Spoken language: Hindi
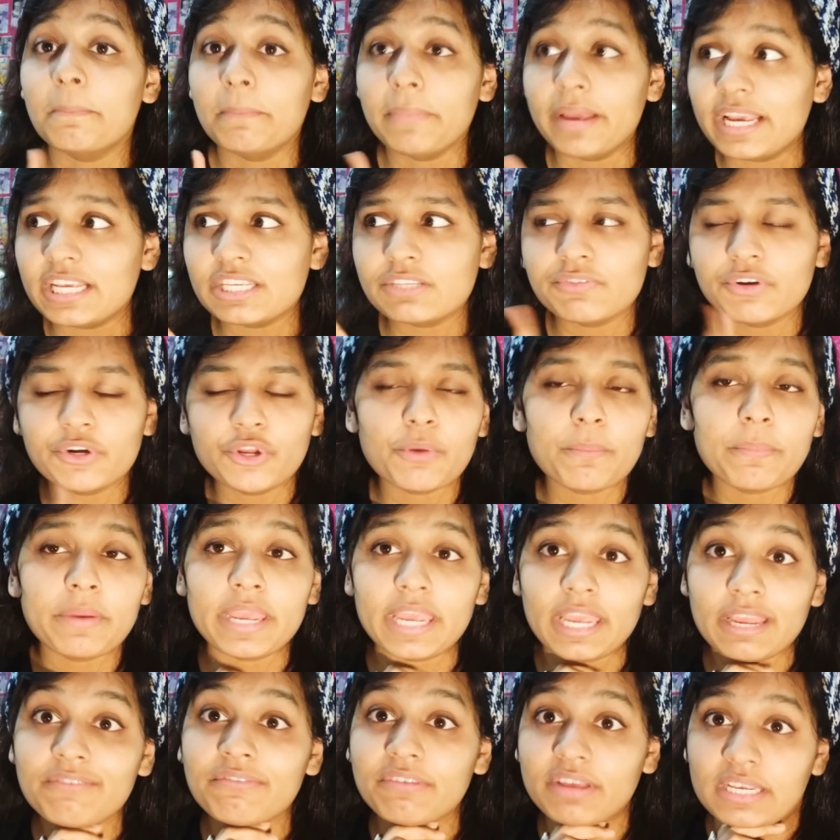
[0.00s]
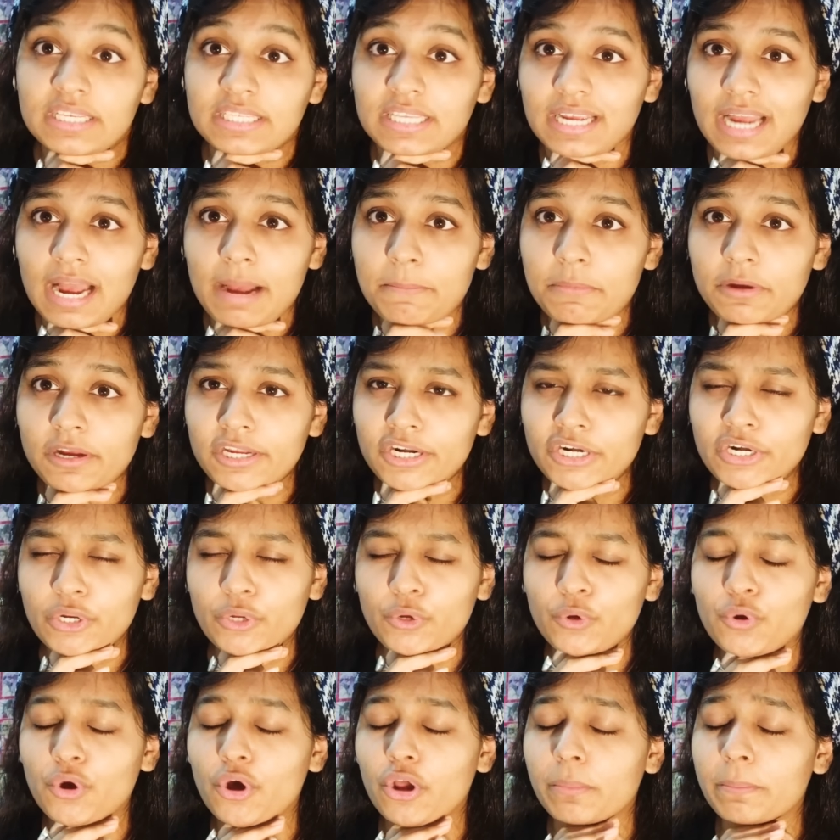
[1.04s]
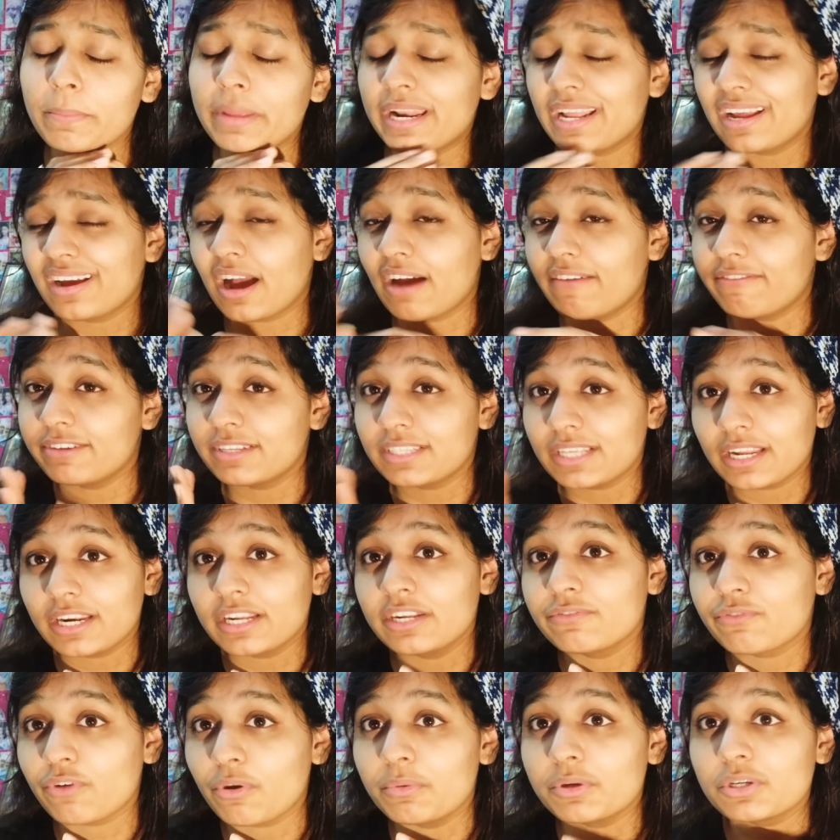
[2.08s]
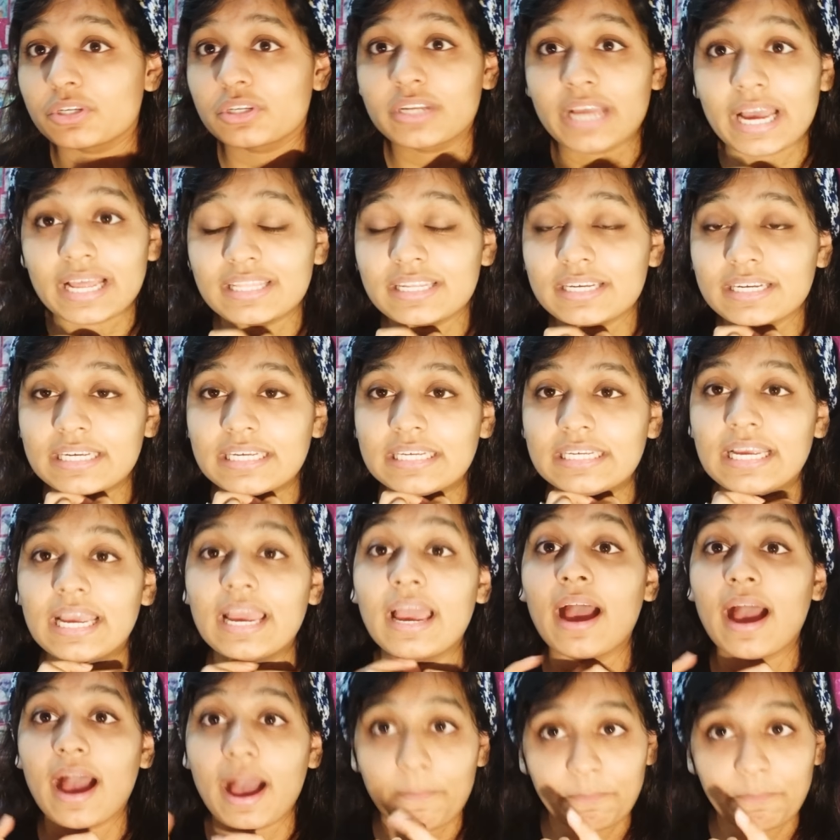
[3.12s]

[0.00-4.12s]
मैं इस वीडियो पे एक वीक से काम कर रही हूँ और मैंने काफ़ी सारी इन्फॉर्मेशन गैदर की है